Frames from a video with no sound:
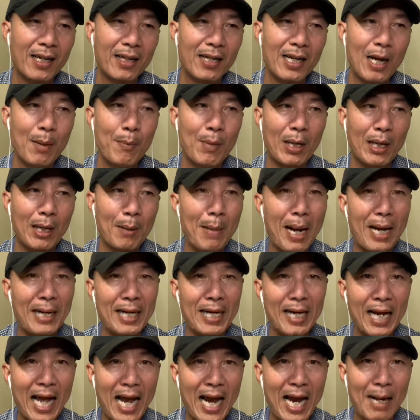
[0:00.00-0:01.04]
nếu mà các bạn
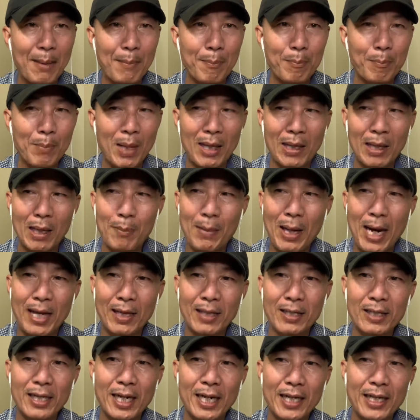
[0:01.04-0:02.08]
đi làm mà các bạn
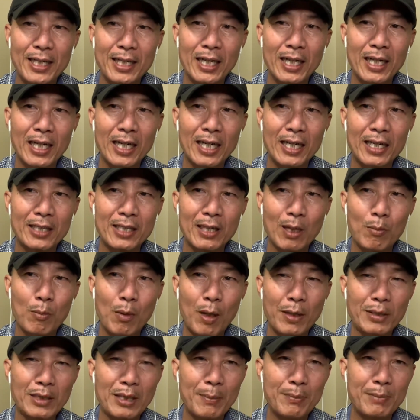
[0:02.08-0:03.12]
cứ nghĩ ờ, trong một
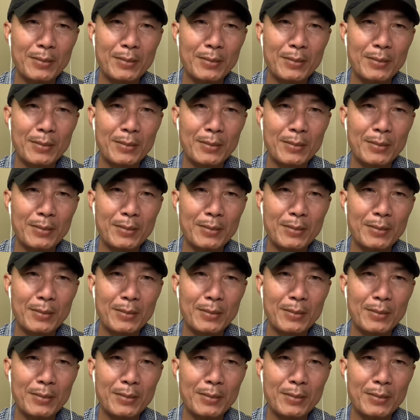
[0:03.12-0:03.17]
cái tâm